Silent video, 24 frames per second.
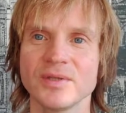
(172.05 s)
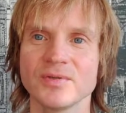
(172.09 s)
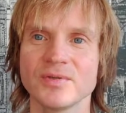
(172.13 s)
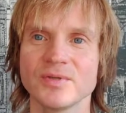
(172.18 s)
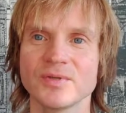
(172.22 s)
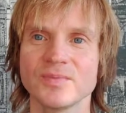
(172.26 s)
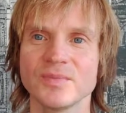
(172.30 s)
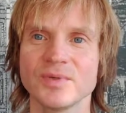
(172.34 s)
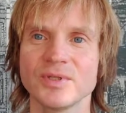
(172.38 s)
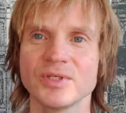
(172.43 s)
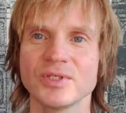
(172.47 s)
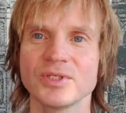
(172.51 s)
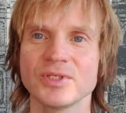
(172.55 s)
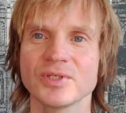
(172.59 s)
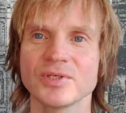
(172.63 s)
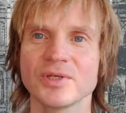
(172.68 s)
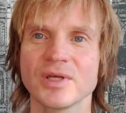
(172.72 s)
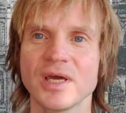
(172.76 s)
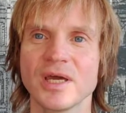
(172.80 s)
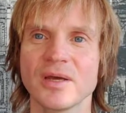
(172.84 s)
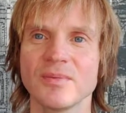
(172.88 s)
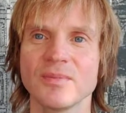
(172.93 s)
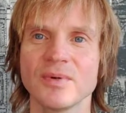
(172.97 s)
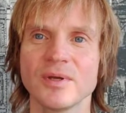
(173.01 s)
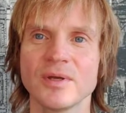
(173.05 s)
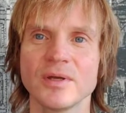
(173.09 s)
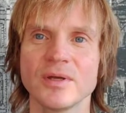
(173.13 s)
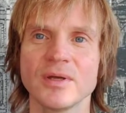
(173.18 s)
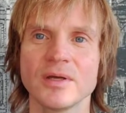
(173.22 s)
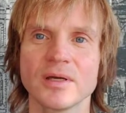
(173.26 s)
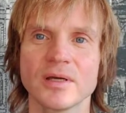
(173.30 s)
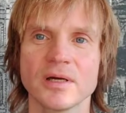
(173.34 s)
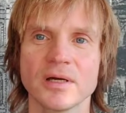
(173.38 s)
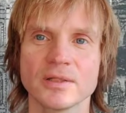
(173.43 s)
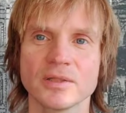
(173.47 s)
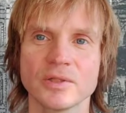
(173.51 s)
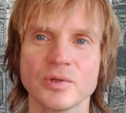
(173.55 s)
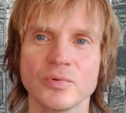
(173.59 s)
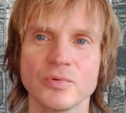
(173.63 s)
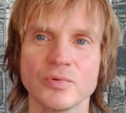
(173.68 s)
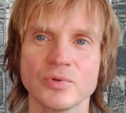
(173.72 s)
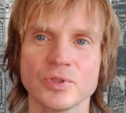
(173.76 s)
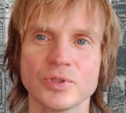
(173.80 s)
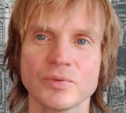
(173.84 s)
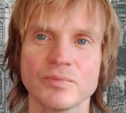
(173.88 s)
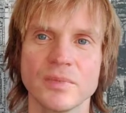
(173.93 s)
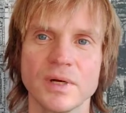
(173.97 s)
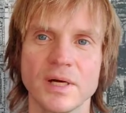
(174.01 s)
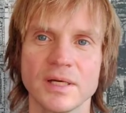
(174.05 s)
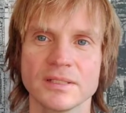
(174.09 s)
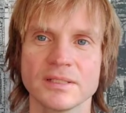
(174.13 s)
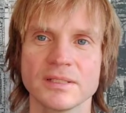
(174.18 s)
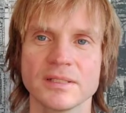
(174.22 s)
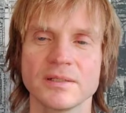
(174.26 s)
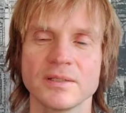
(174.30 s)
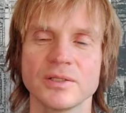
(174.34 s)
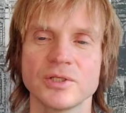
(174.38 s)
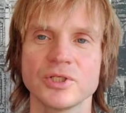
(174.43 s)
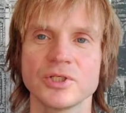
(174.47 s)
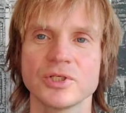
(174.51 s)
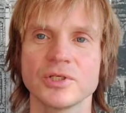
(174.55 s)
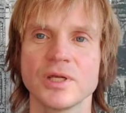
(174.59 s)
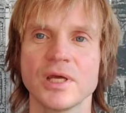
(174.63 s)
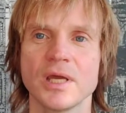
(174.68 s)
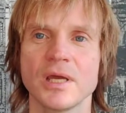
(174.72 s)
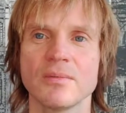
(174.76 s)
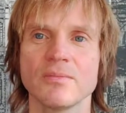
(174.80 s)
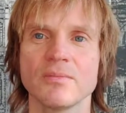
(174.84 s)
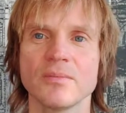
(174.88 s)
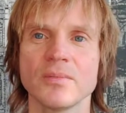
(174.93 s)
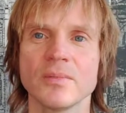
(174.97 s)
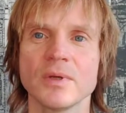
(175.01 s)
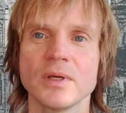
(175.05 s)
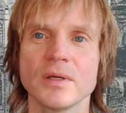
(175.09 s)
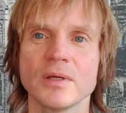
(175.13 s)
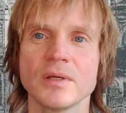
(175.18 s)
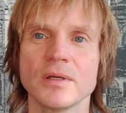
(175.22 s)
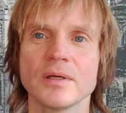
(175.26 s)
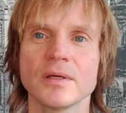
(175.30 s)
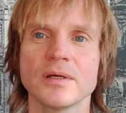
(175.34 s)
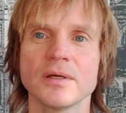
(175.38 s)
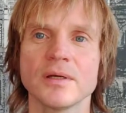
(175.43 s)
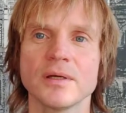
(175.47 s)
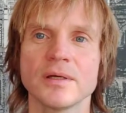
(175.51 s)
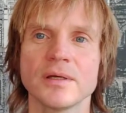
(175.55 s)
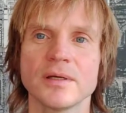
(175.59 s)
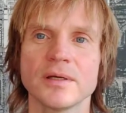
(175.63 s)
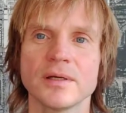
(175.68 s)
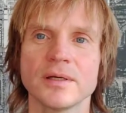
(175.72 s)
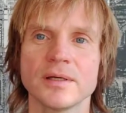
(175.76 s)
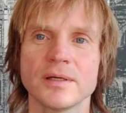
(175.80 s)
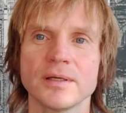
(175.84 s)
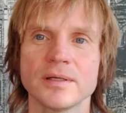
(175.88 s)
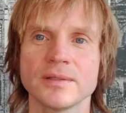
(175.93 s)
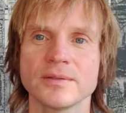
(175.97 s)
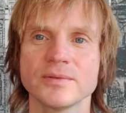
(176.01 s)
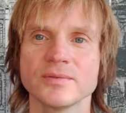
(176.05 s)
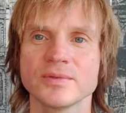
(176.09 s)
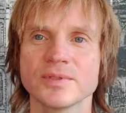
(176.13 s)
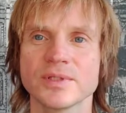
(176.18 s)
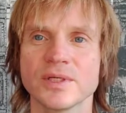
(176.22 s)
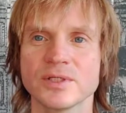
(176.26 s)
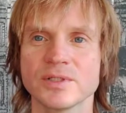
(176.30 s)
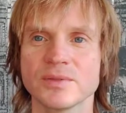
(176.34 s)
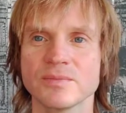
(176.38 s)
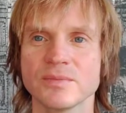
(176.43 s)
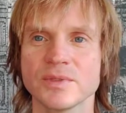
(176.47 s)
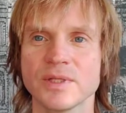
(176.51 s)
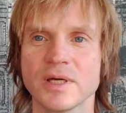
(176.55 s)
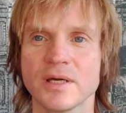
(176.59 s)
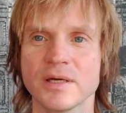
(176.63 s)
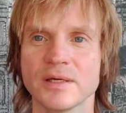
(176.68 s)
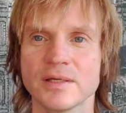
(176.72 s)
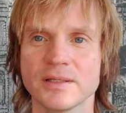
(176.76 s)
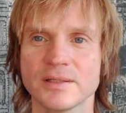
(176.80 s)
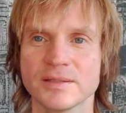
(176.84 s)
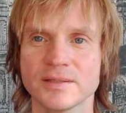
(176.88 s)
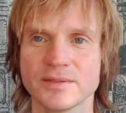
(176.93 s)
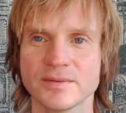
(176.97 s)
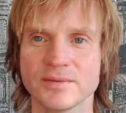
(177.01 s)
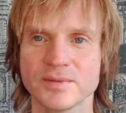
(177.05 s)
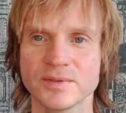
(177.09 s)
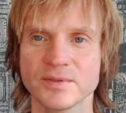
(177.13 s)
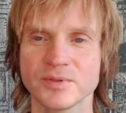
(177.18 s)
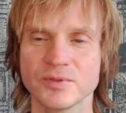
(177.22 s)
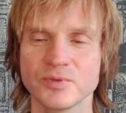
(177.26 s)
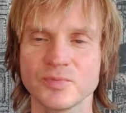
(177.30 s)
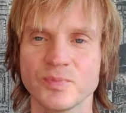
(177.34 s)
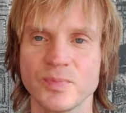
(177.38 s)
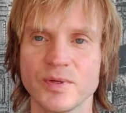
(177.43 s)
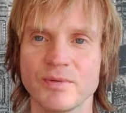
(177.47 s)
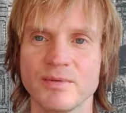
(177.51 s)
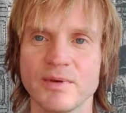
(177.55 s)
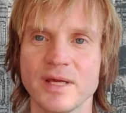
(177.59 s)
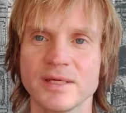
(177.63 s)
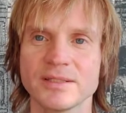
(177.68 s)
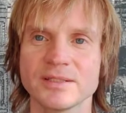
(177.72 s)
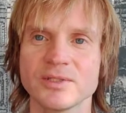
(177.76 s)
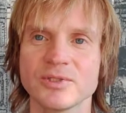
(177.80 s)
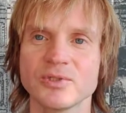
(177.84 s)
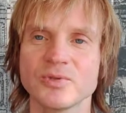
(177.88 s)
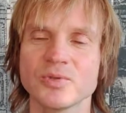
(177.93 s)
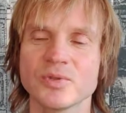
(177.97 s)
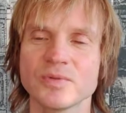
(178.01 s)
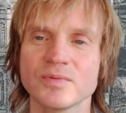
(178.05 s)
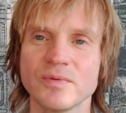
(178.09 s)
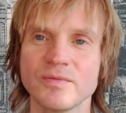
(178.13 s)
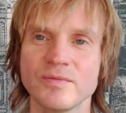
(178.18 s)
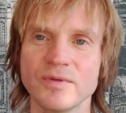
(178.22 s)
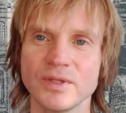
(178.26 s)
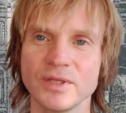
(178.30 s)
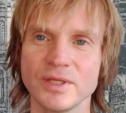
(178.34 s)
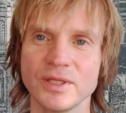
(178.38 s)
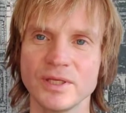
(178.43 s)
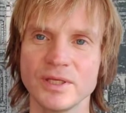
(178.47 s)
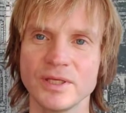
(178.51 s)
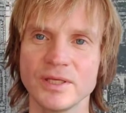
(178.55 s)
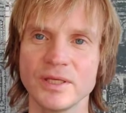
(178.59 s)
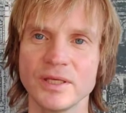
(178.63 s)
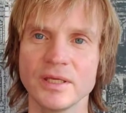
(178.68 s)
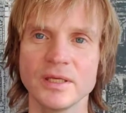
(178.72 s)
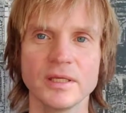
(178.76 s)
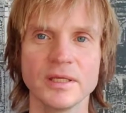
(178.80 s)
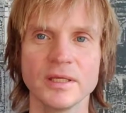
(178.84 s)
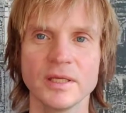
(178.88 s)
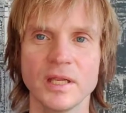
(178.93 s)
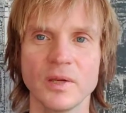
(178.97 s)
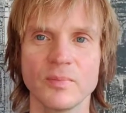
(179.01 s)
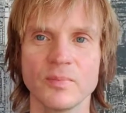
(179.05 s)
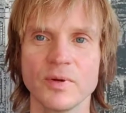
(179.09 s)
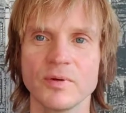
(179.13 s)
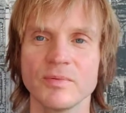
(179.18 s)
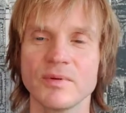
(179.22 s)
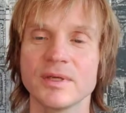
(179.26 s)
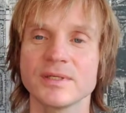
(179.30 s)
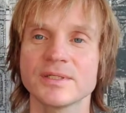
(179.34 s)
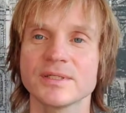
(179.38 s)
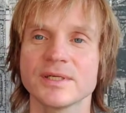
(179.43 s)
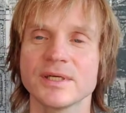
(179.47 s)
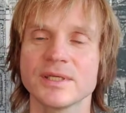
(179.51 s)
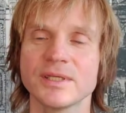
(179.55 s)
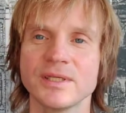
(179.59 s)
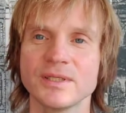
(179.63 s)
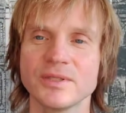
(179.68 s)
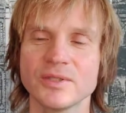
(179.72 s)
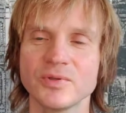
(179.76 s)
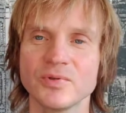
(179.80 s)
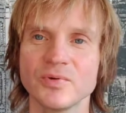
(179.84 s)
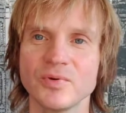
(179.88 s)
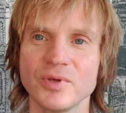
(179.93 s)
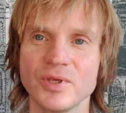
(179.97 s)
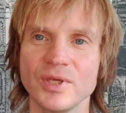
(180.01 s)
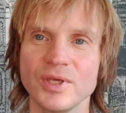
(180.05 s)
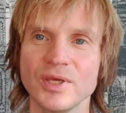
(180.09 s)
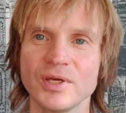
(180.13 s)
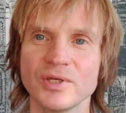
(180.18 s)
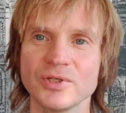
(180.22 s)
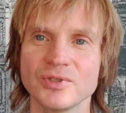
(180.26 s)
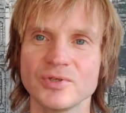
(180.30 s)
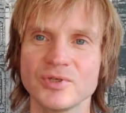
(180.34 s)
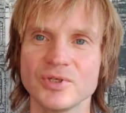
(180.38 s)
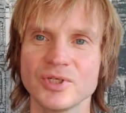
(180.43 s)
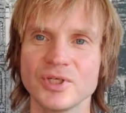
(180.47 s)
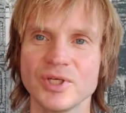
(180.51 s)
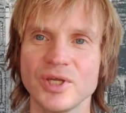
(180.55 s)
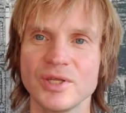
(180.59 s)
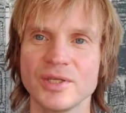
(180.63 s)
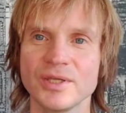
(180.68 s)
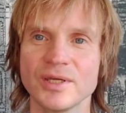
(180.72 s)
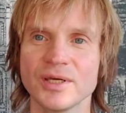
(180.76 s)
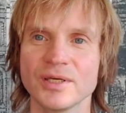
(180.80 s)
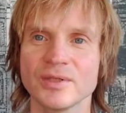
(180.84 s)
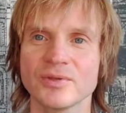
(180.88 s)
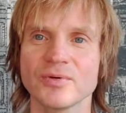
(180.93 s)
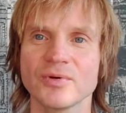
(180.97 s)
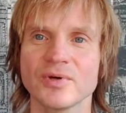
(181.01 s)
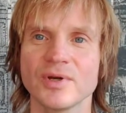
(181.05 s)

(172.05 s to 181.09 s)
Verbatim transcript: То есть мы начинаем как-то ужиматься, начинаем Э, ну, скажем так, появляется чувство вины или появляются какие-то другие ощущения,